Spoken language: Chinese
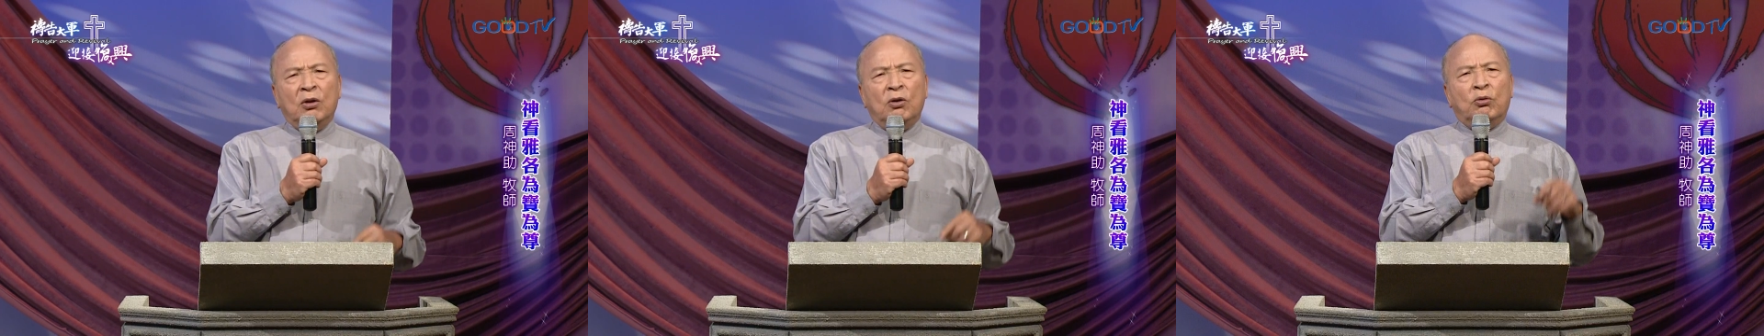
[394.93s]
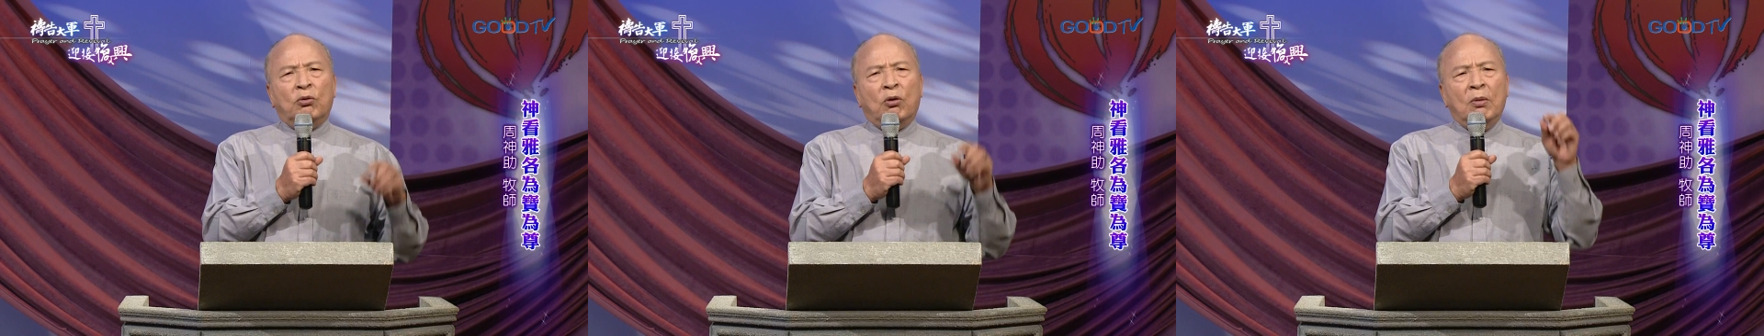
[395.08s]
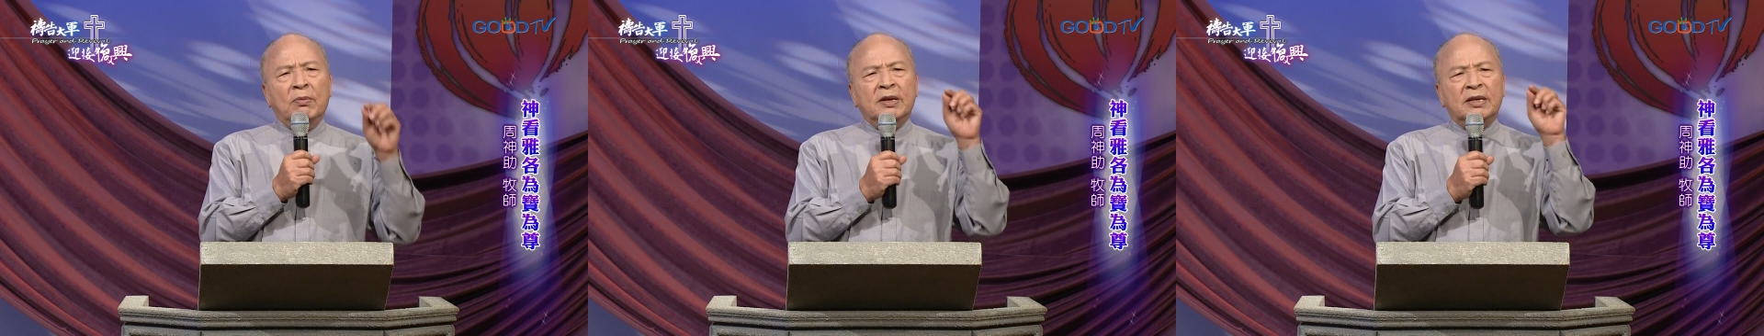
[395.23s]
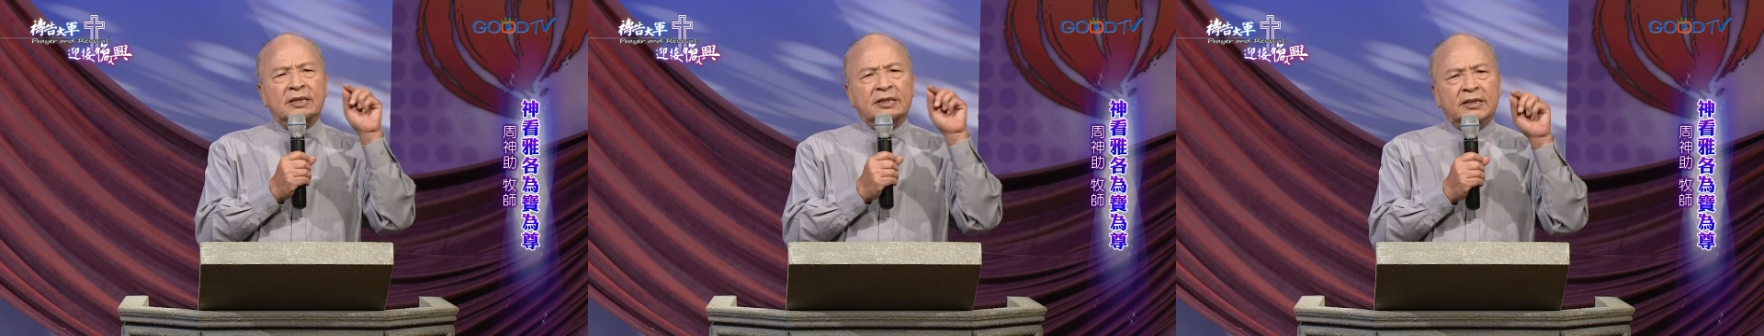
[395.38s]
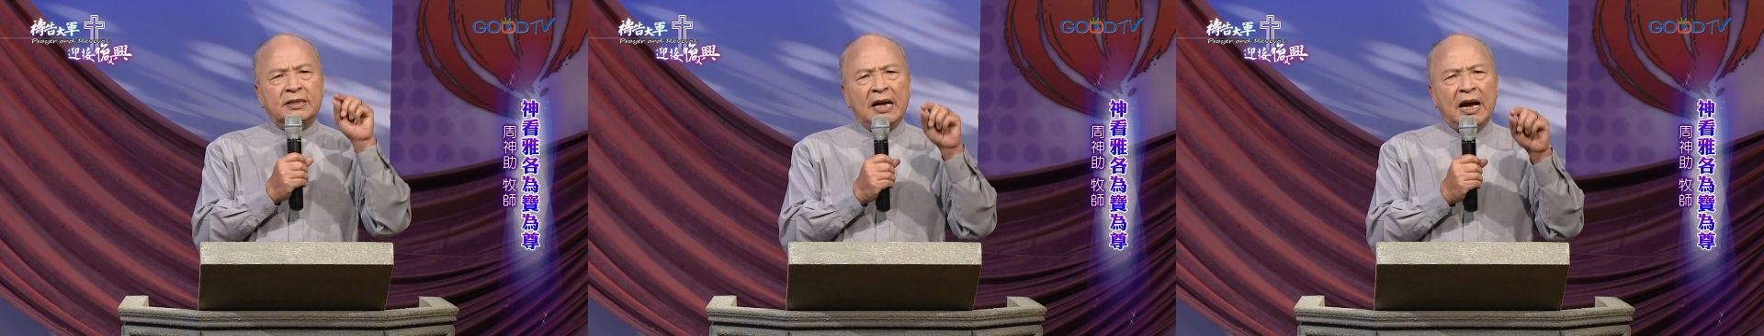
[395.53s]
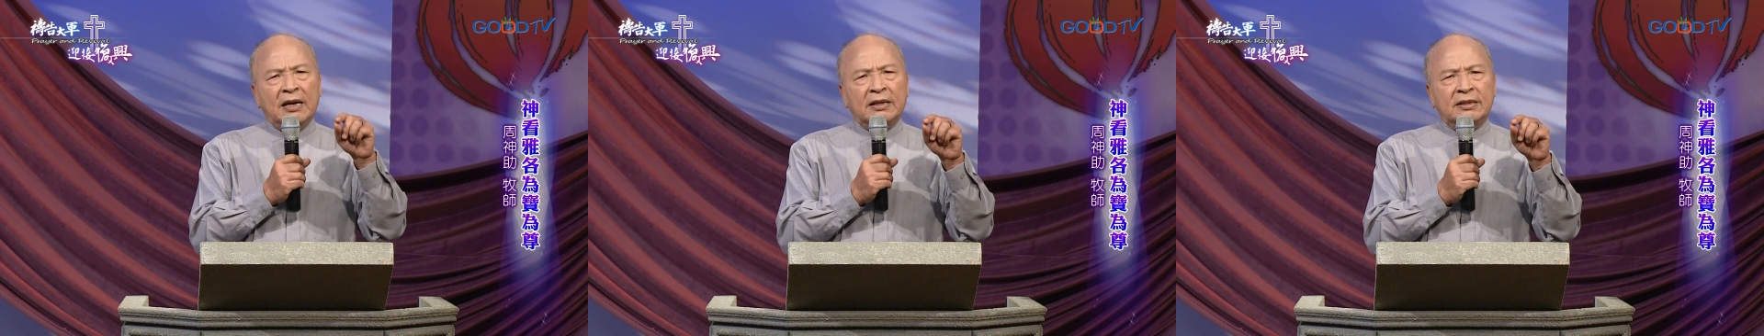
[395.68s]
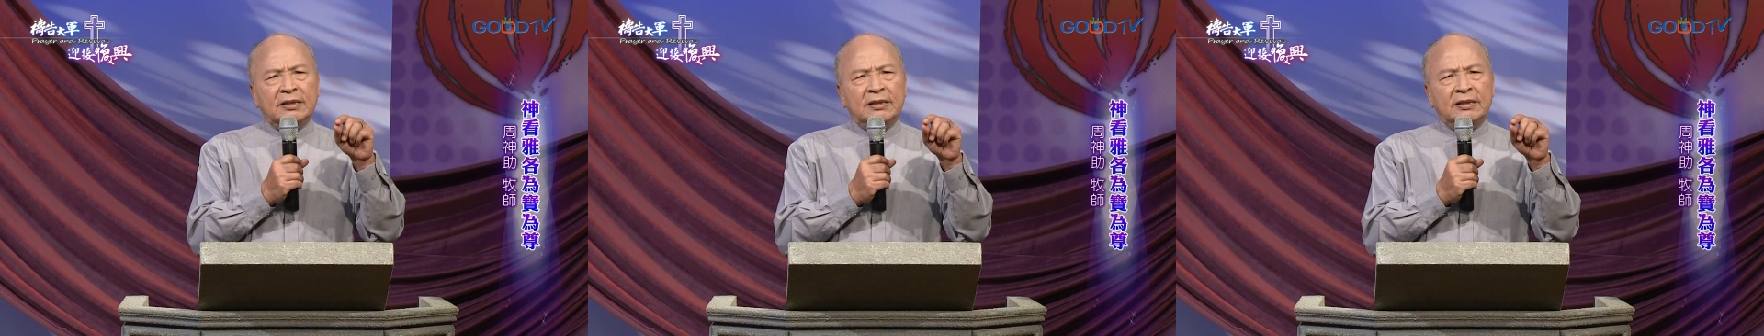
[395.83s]
我们
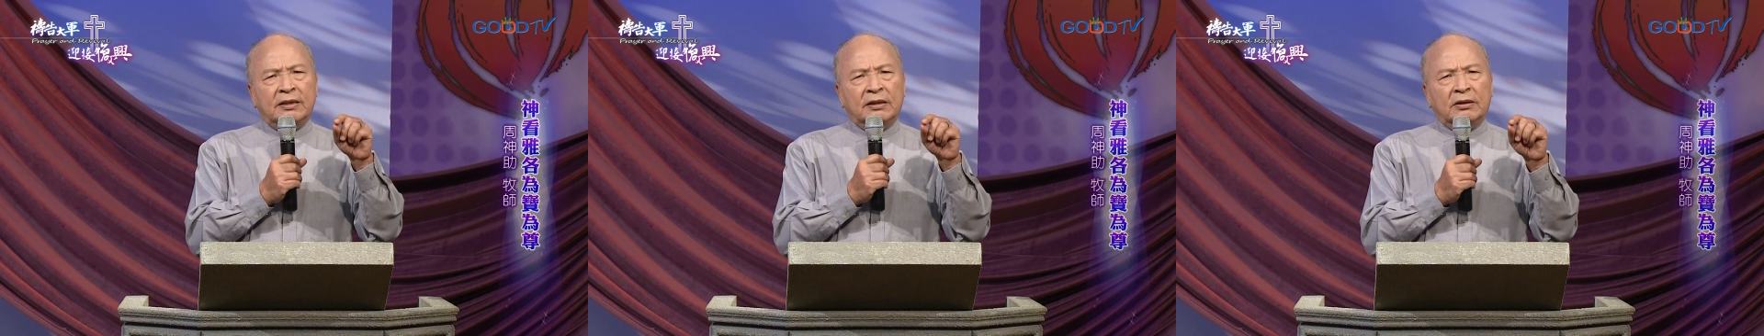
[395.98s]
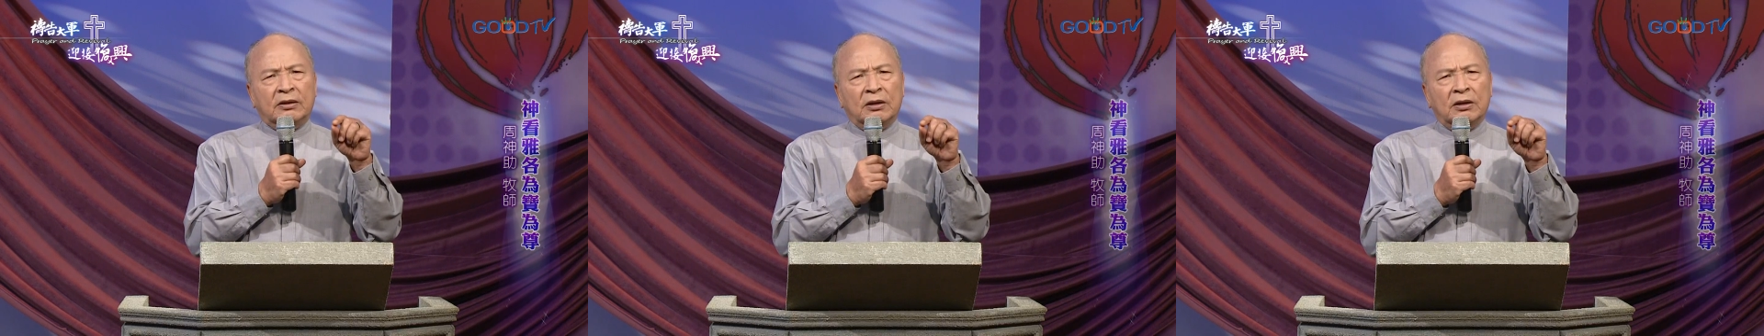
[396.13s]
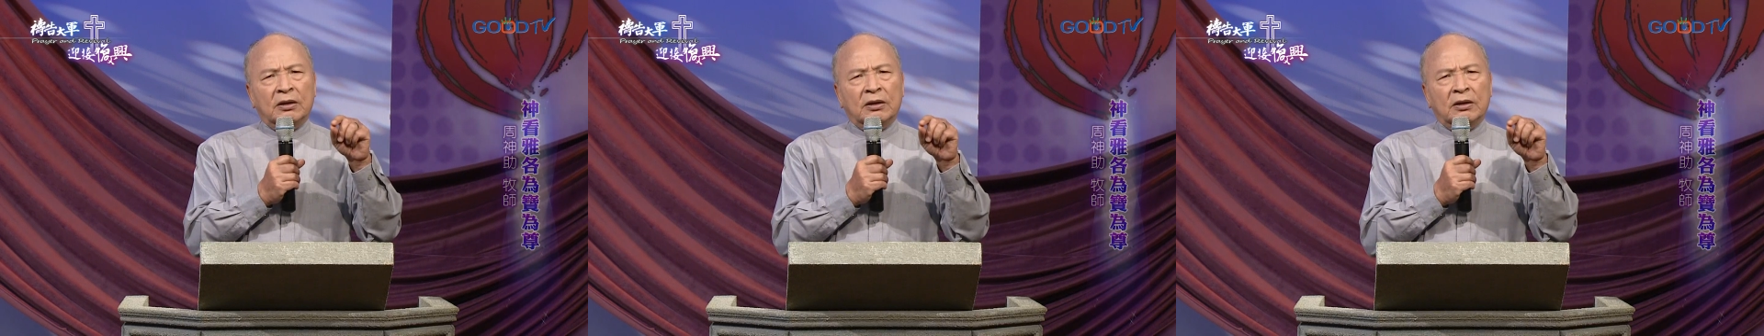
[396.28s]
相信